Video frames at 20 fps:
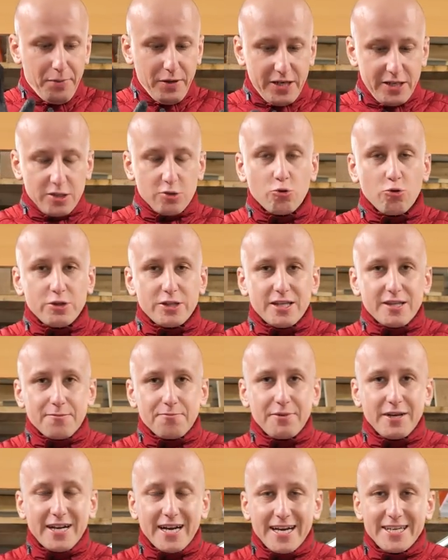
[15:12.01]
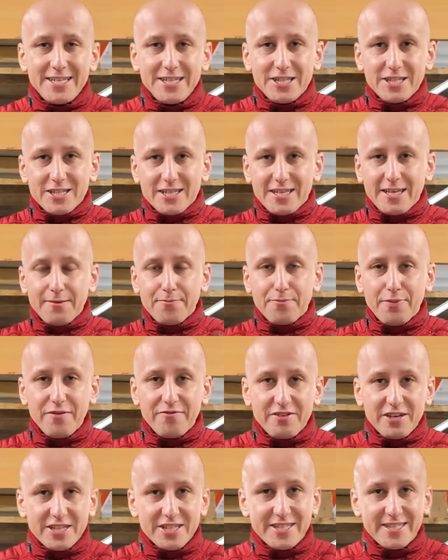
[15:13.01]
происходят механические
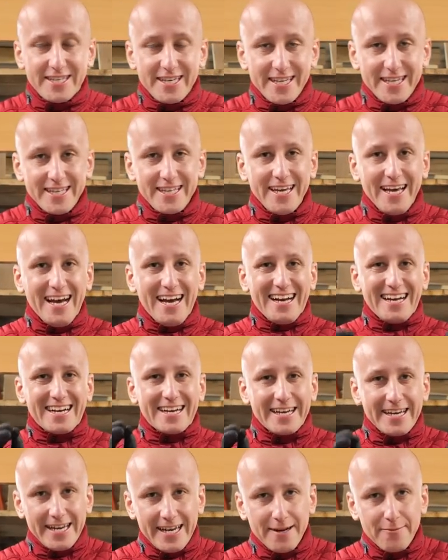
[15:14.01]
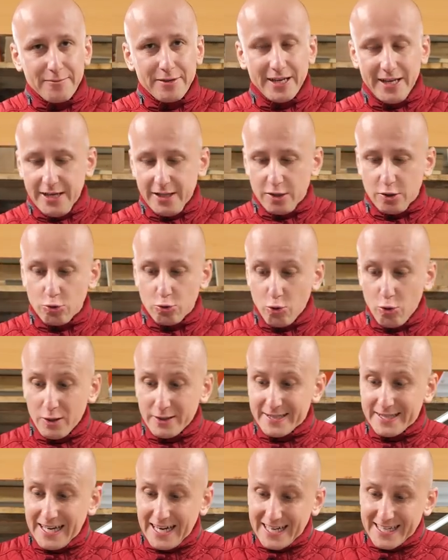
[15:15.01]
повреждения кремния,
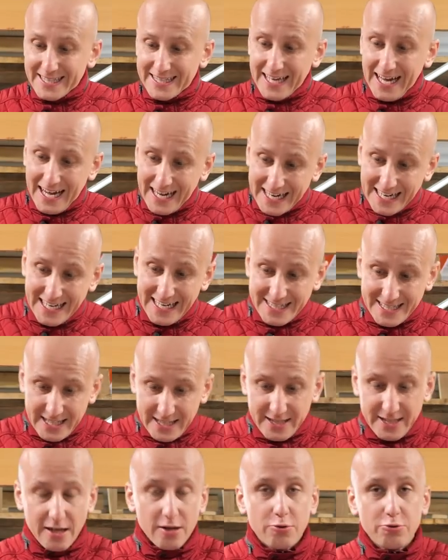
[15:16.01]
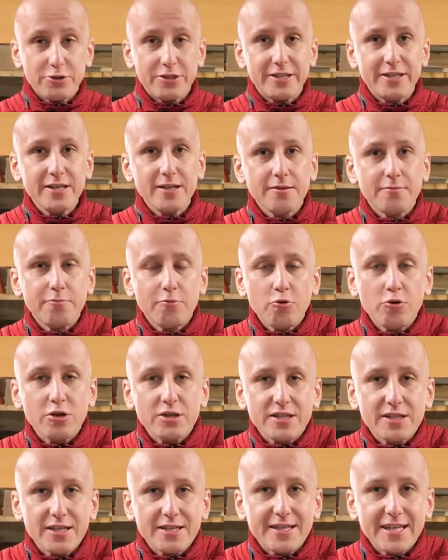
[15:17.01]
то тогда этот алюсил
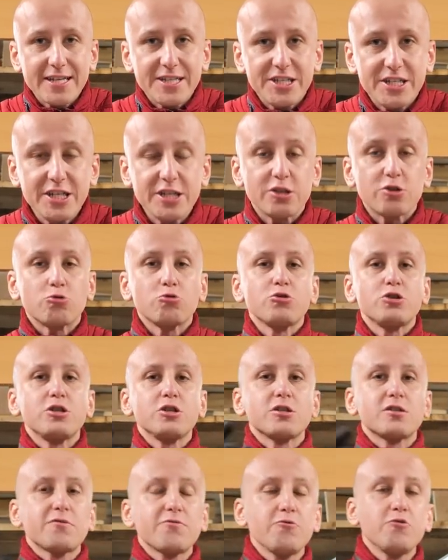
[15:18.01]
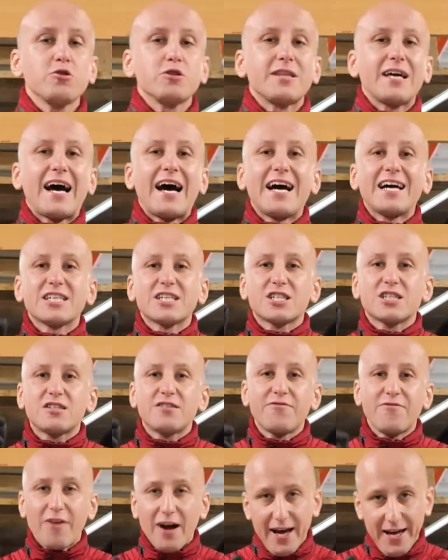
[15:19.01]
можно точить. Существует аж
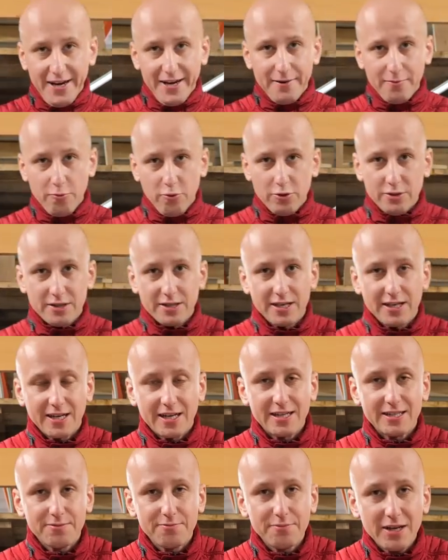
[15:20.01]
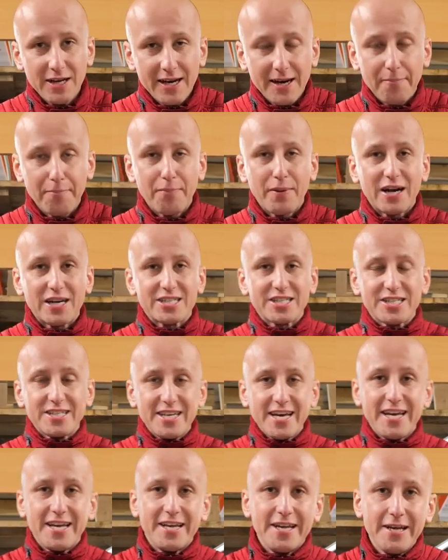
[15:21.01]
два ремонтных размера
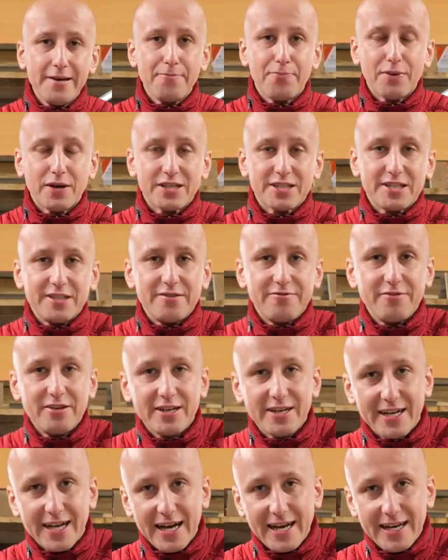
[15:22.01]
поршней и поршневых